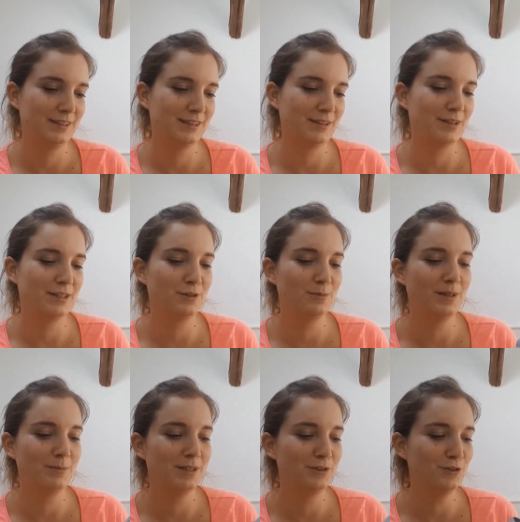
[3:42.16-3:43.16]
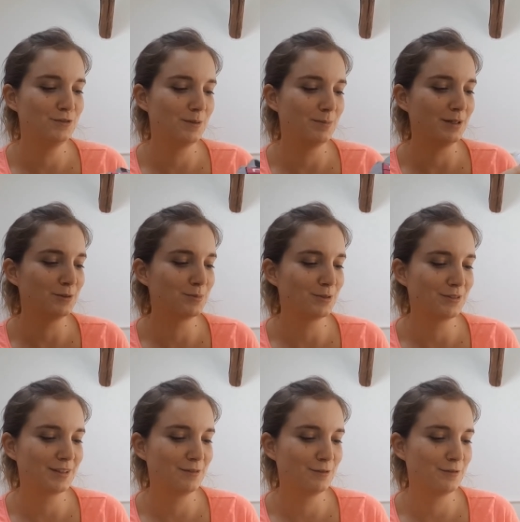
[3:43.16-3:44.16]
Ça va être comme d'habitude, je vais pas comprendre
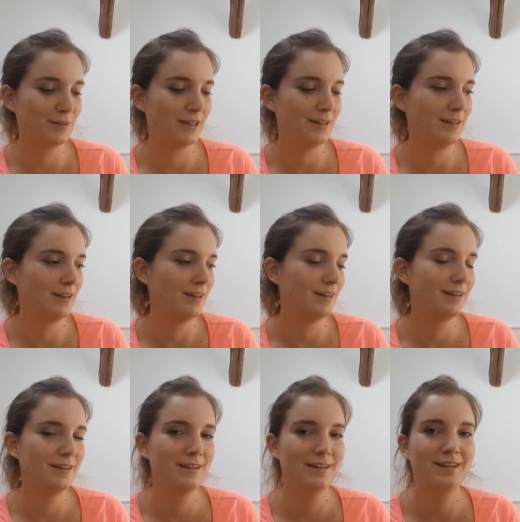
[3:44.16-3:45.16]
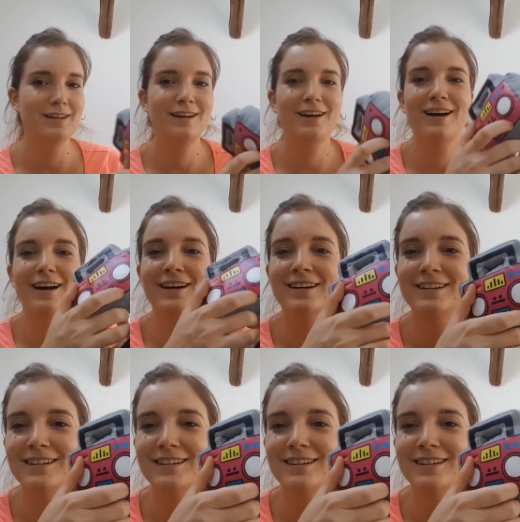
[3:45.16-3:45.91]
ce qu'il faut faire. Oh